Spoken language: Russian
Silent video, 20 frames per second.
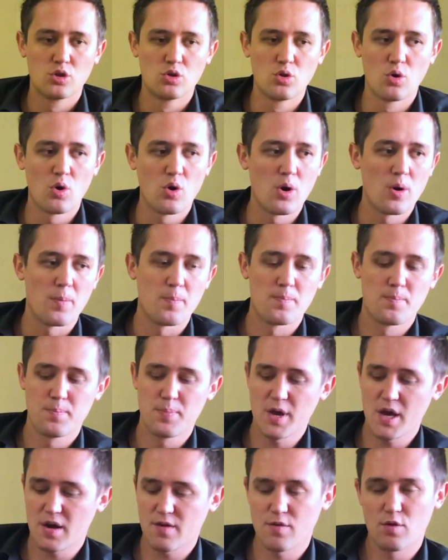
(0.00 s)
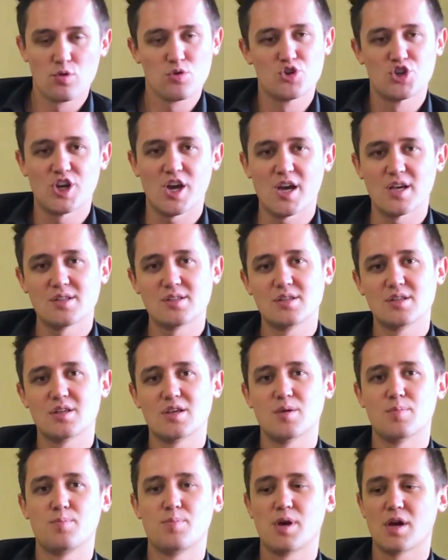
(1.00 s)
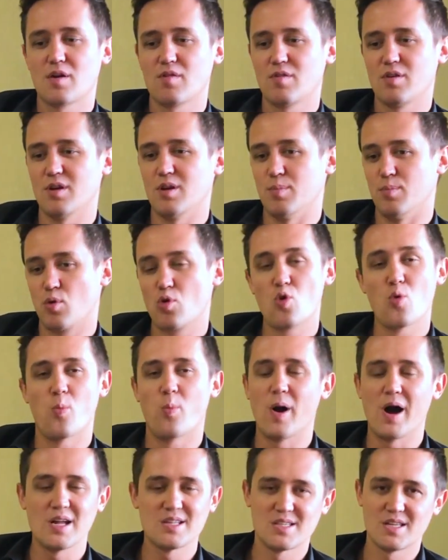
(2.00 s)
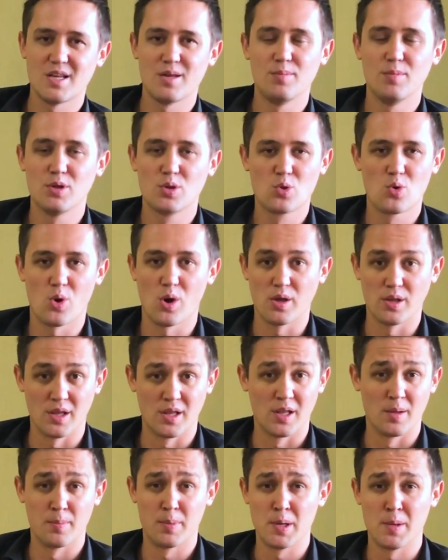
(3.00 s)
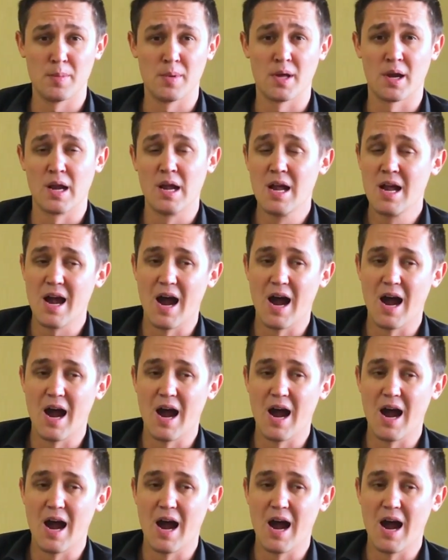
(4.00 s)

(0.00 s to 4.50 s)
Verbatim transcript: то первые участники, первые покупатели биткоина, например,